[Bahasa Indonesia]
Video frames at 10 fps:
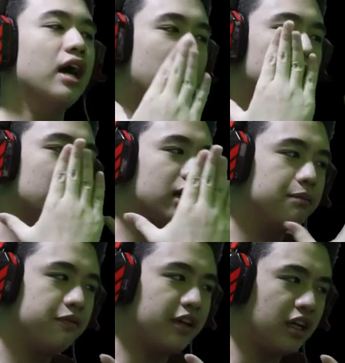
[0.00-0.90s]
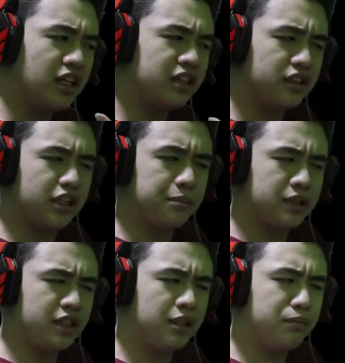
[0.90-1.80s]
Karena game Very Little
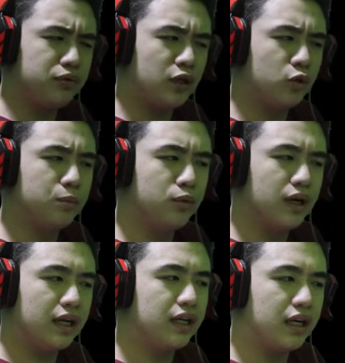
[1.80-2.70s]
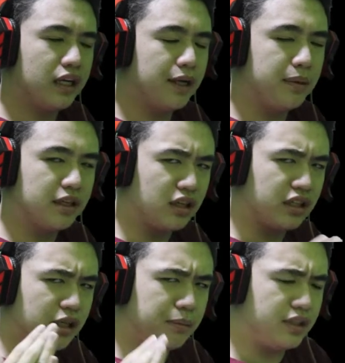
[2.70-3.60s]
Nightmares ini punya hubungan dengan game Little
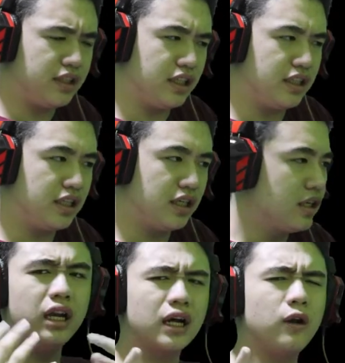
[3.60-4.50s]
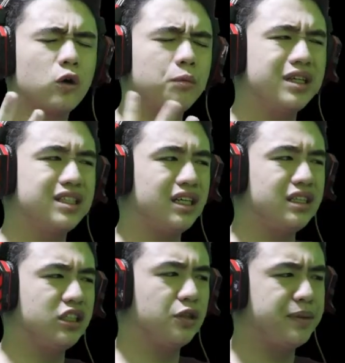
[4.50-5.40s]
Nightmares ya guys ya Dan kalau aku
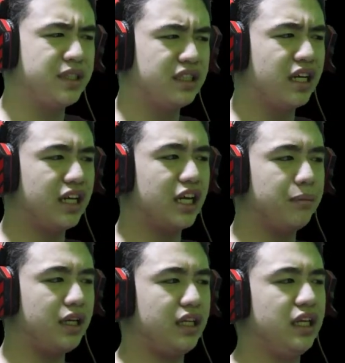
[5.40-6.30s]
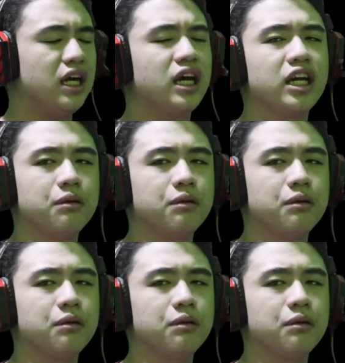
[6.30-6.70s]
baca sinopsis dari game ini